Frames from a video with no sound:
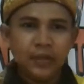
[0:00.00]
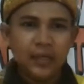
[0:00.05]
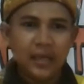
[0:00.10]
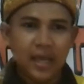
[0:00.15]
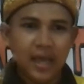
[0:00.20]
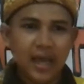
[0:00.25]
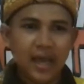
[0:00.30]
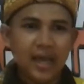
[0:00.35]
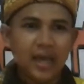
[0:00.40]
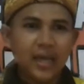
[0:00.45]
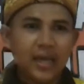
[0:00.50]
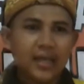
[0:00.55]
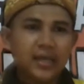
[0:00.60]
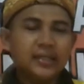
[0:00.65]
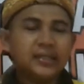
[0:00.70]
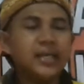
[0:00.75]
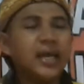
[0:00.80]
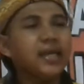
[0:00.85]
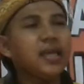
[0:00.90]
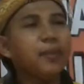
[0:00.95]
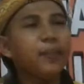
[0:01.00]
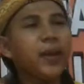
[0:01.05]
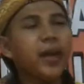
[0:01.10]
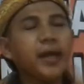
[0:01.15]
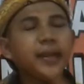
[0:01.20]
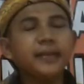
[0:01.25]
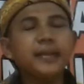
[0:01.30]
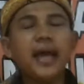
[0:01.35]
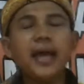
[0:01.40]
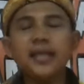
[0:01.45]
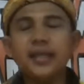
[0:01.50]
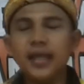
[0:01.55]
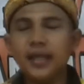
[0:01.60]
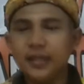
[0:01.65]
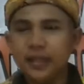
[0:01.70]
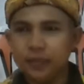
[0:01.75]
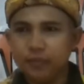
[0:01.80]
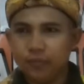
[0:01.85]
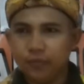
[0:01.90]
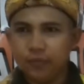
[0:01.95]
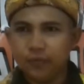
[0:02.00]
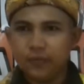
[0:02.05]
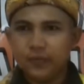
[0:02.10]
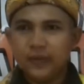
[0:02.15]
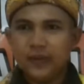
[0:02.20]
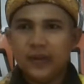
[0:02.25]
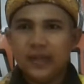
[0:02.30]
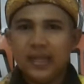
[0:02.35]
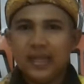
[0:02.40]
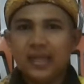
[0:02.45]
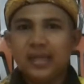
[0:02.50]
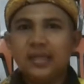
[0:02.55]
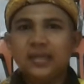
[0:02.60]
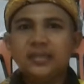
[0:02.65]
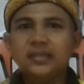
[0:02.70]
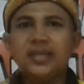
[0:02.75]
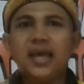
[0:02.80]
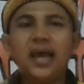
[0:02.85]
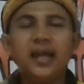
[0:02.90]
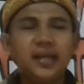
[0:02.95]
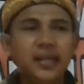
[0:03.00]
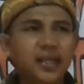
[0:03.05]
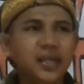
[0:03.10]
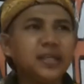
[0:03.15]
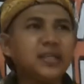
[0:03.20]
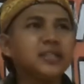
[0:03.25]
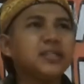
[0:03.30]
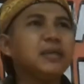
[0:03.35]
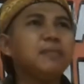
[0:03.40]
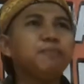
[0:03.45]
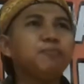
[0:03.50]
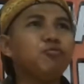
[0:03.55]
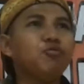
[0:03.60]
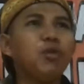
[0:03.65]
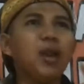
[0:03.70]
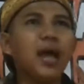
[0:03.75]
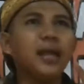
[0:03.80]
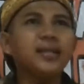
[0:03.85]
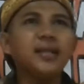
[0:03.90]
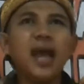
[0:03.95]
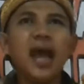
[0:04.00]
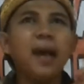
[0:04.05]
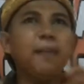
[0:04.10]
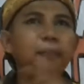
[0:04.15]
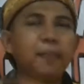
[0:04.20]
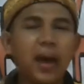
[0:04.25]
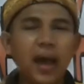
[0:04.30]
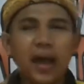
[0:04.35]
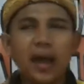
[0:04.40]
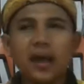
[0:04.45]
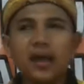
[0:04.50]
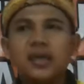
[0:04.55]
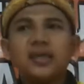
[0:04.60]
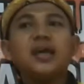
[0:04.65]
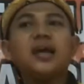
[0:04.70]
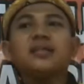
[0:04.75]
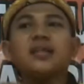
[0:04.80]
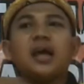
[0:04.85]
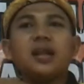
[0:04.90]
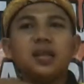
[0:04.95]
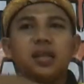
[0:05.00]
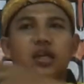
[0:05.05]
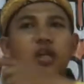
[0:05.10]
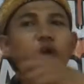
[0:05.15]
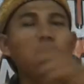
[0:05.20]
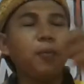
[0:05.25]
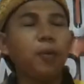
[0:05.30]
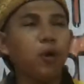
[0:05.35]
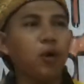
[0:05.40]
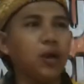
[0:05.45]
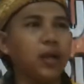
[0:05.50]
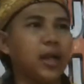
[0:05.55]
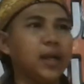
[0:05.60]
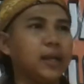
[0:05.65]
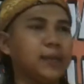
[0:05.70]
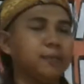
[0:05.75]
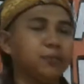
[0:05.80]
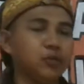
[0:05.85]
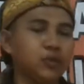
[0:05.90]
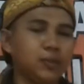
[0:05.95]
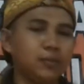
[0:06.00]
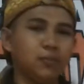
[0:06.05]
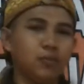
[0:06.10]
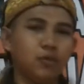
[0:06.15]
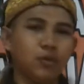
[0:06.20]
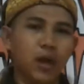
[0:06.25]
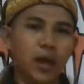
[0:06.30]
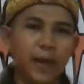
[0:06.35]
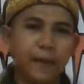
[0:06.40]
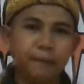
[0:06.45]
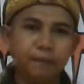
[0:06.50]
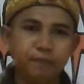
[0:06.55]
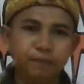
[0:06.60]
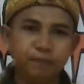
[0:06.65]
Ya. Saya pengen tanya nih Ibu. Jadi kesimpulannya apa yang tadi diobrolkan Ibu semua?